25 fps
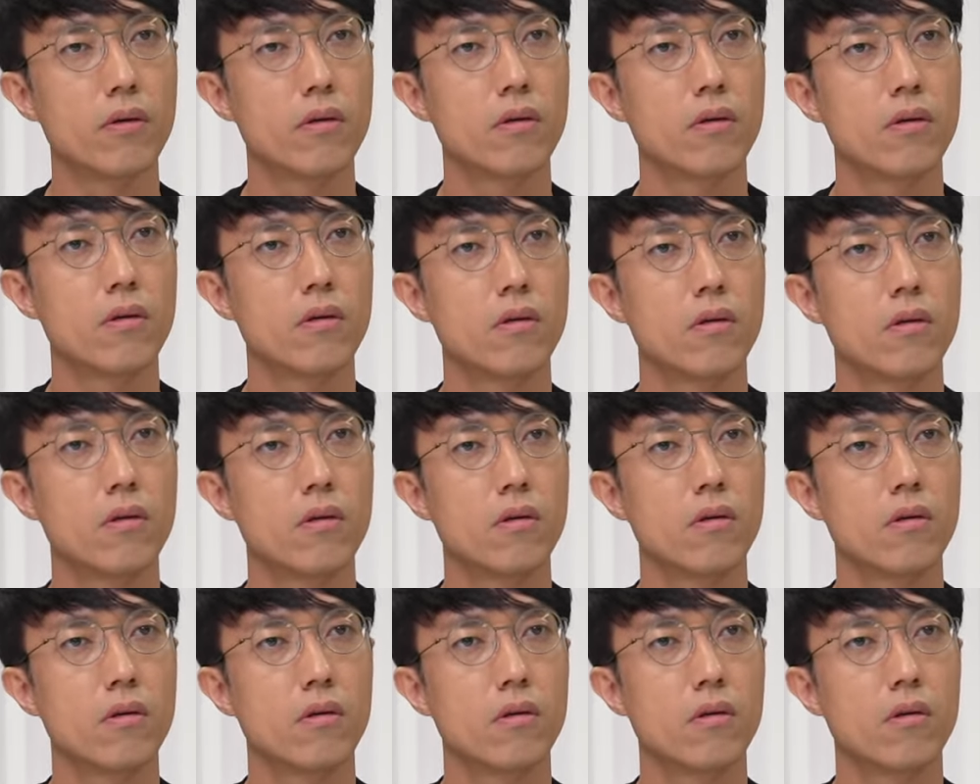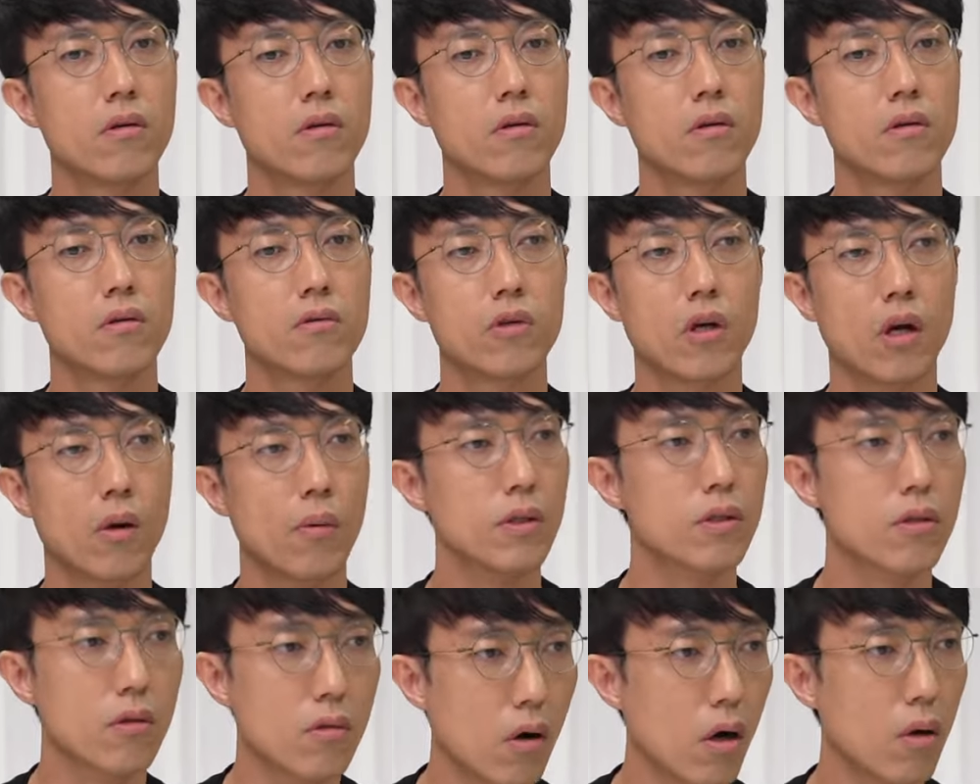음. 제가
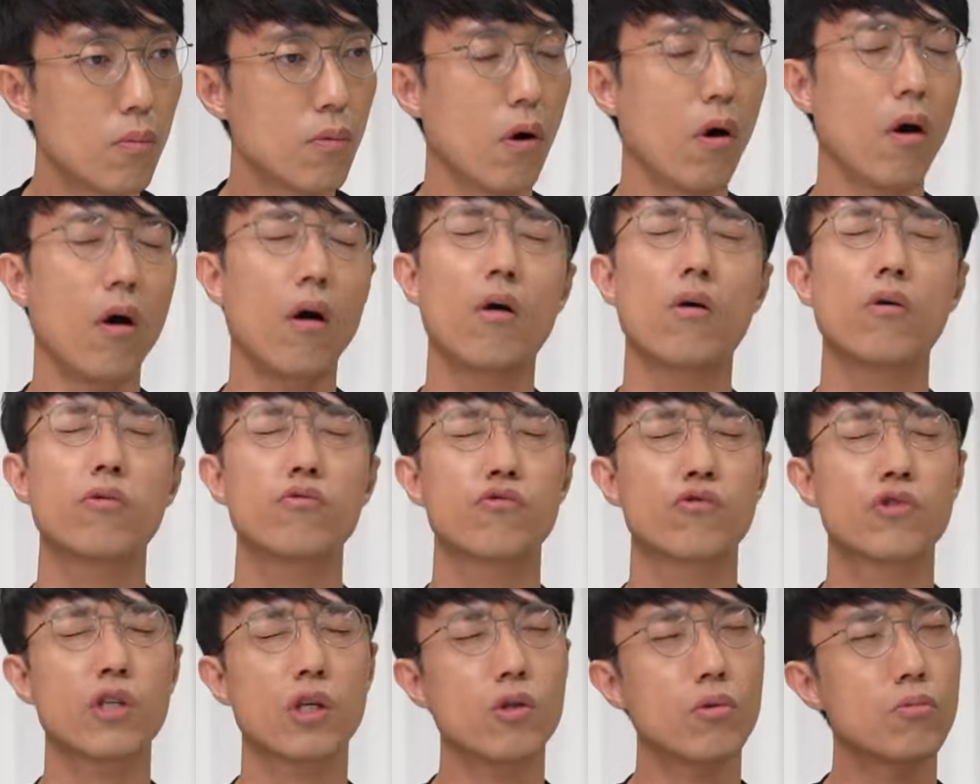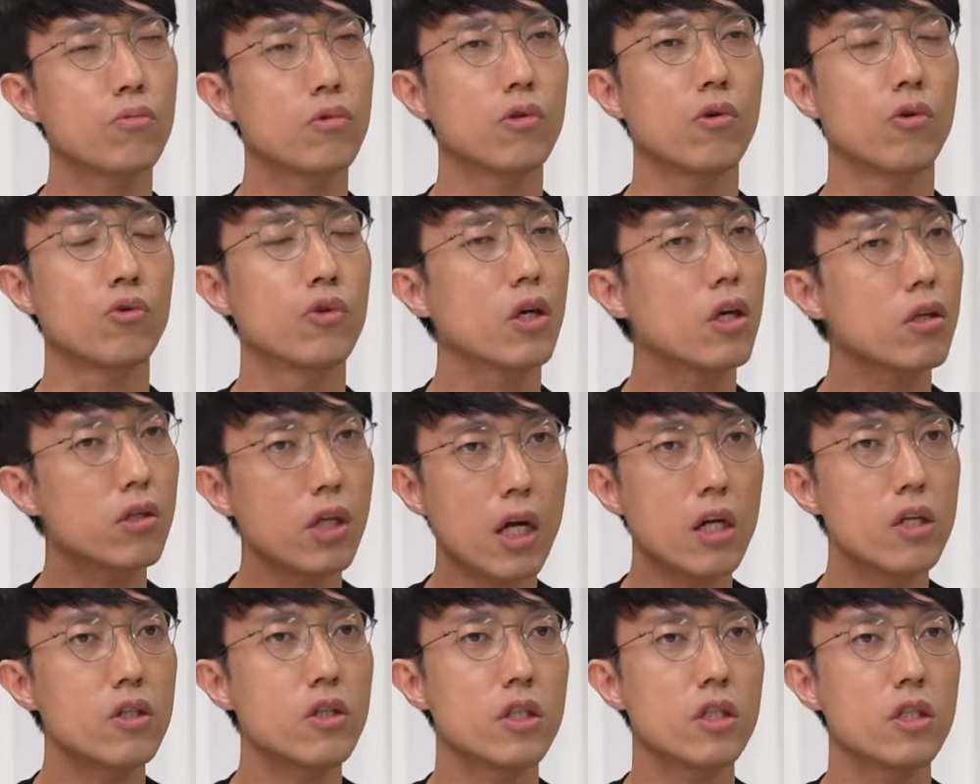봤을 때 어, 주차도 힘든데 어떻게
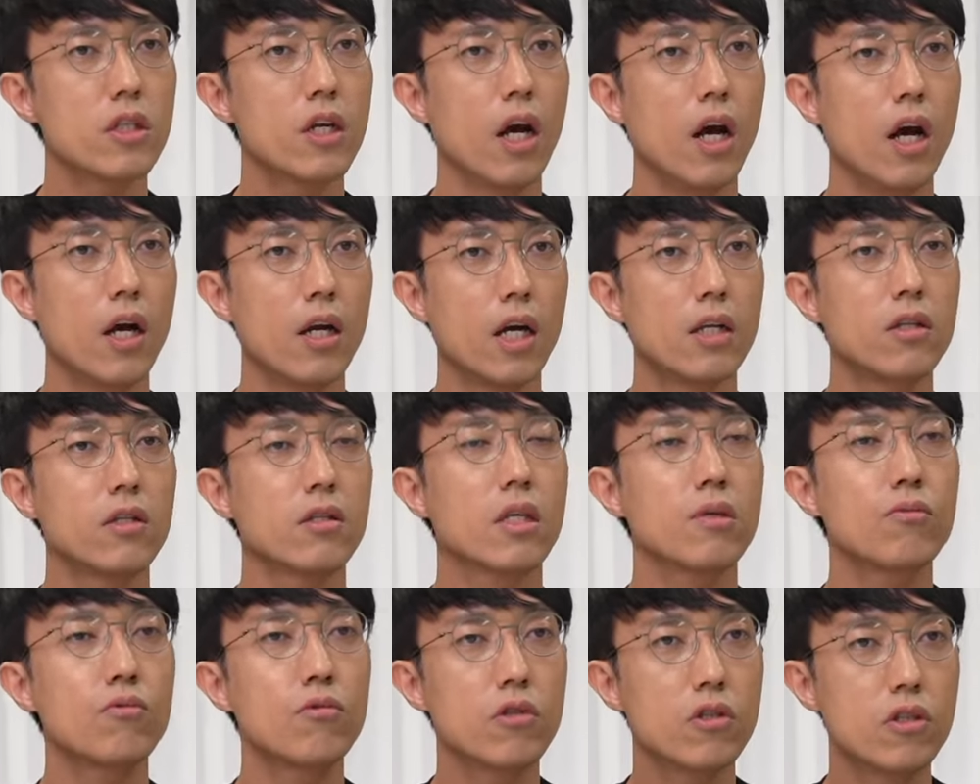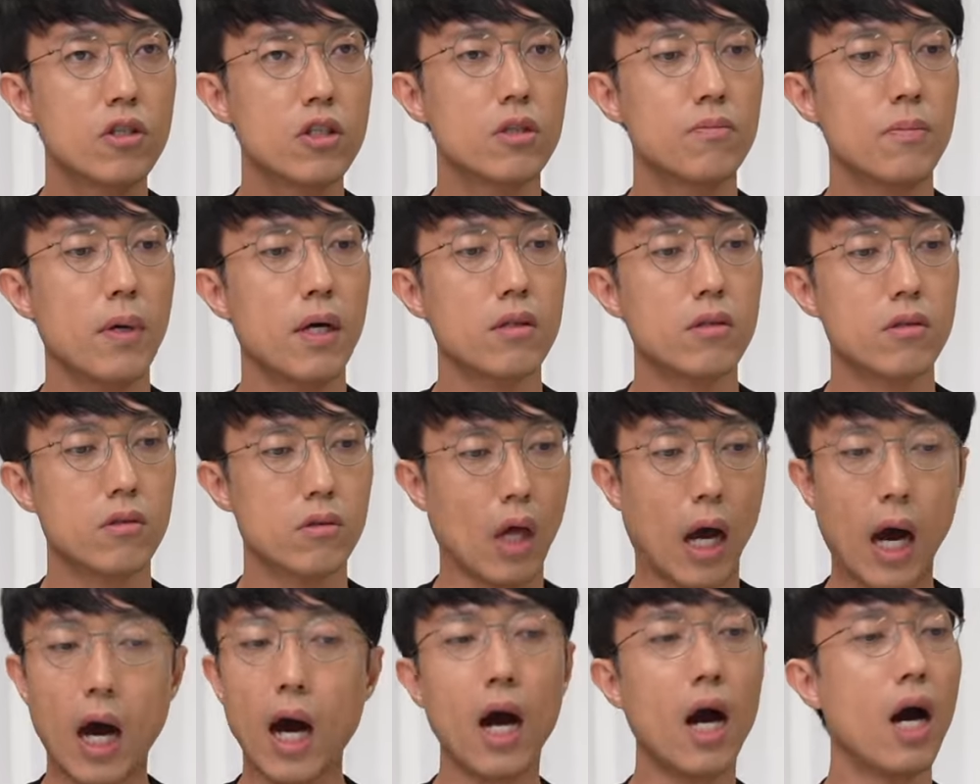살지? 라는 기분이 들지만
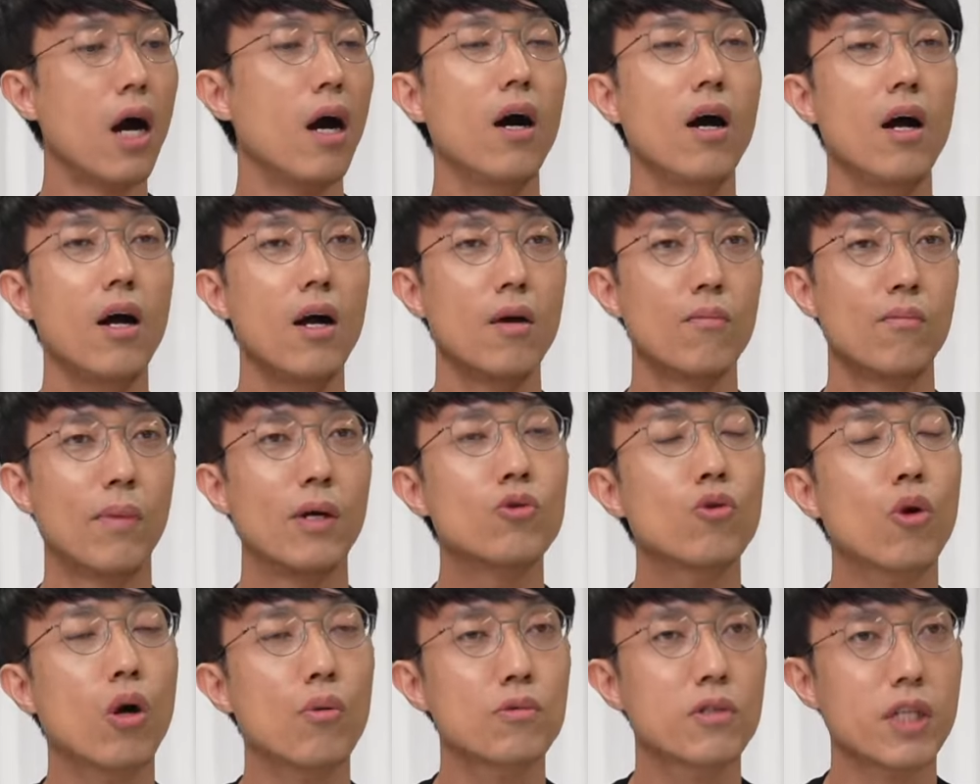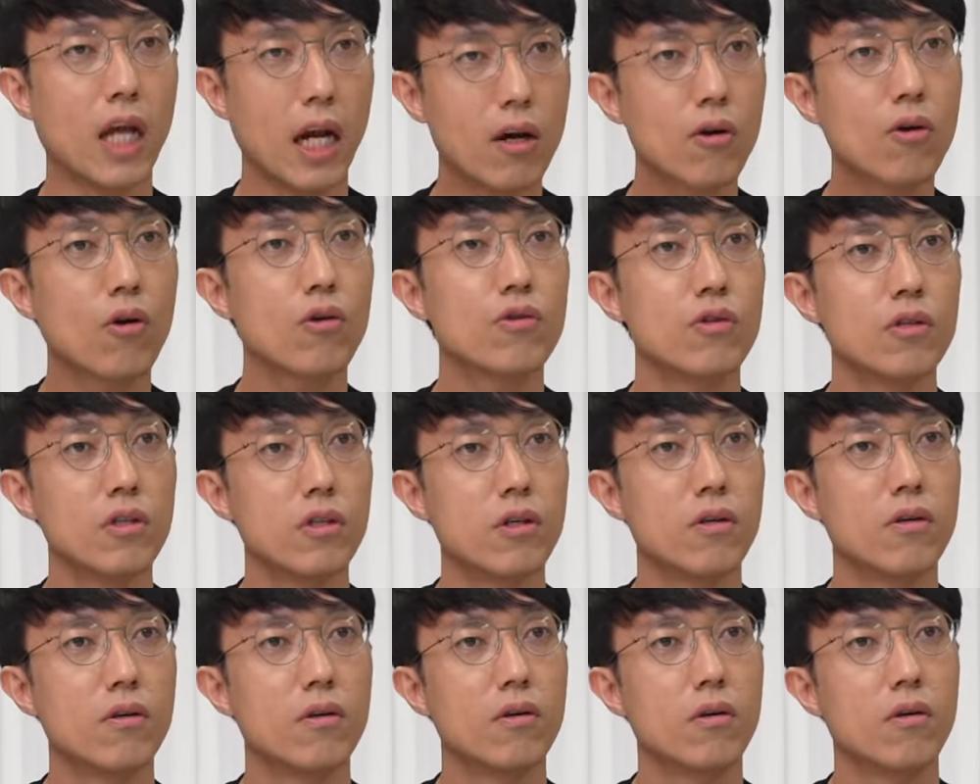다 만족하면
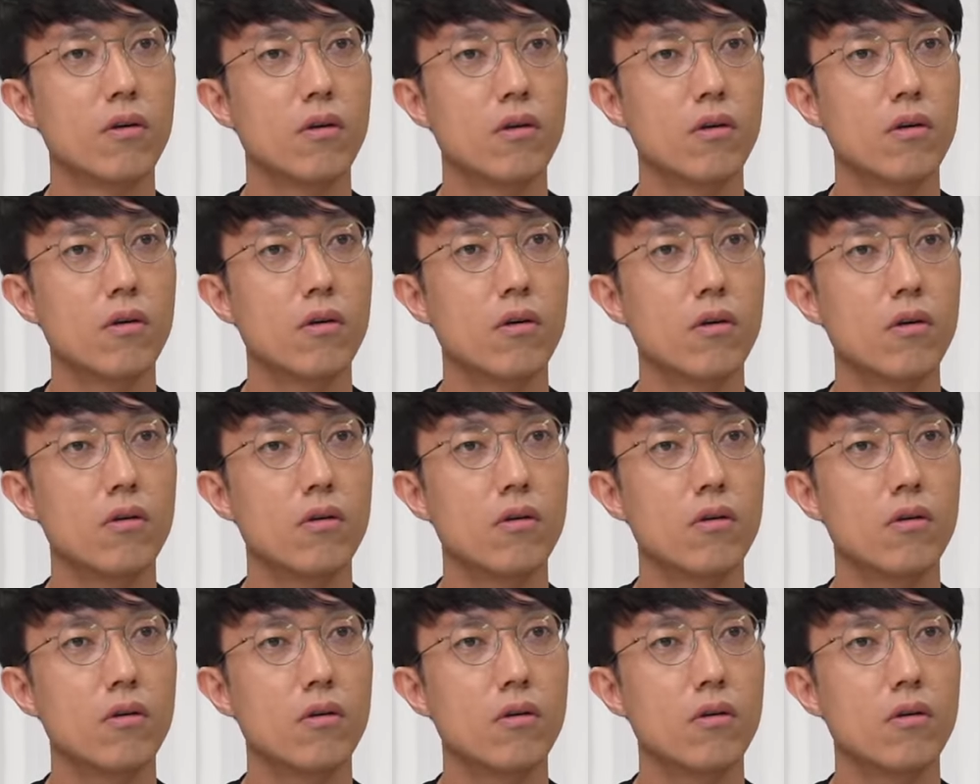살거든요. 음.